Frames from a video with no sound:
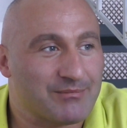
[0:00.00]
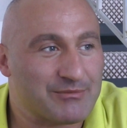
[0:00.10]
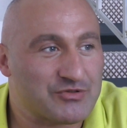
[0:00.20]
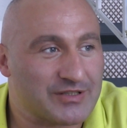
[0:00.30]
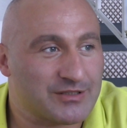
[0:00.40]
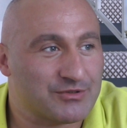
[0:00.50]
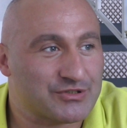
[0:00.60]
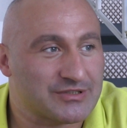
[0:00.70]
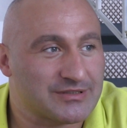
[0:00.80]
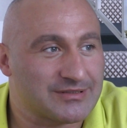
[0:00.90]
Mam
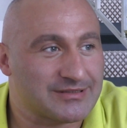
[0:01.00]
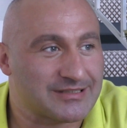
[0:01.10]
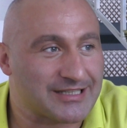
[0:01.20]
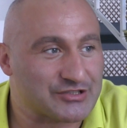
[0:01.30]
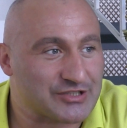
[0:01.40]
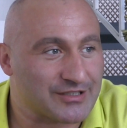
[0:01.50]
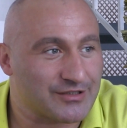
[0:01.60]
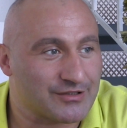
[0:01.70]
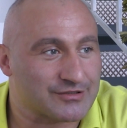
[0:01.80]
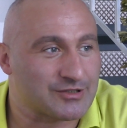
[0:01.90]
świadomość też
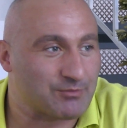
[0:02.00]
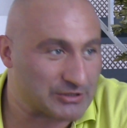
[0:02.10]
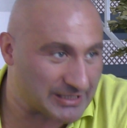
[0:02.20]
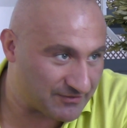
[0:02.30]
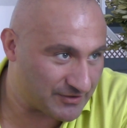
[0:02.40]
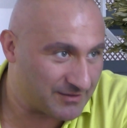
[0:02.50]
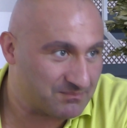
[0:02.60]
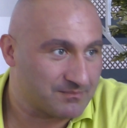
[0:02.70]
tego, co potrafię.